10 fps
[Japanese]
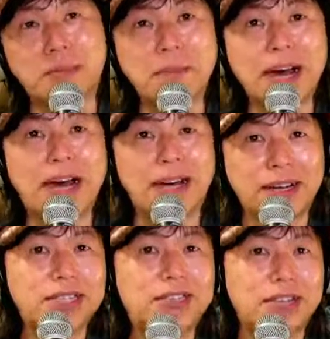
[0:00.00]
まあま
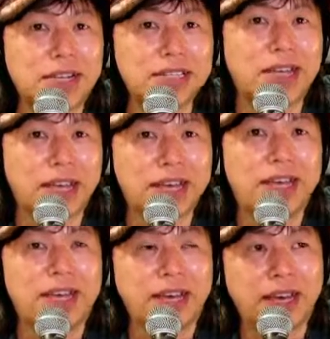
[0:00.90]
あ、そういう感じで、
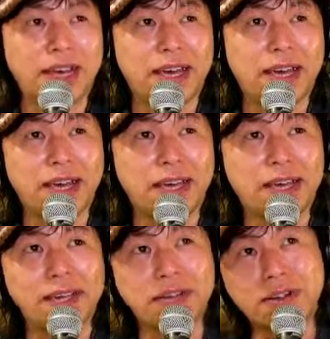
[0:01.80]

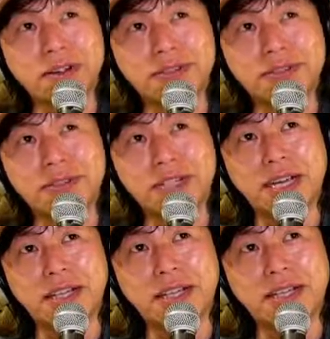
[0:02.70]
えー、いろいろ作り
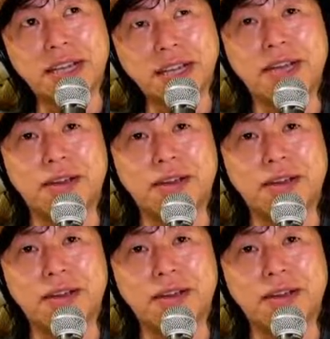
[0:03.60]
上げたね、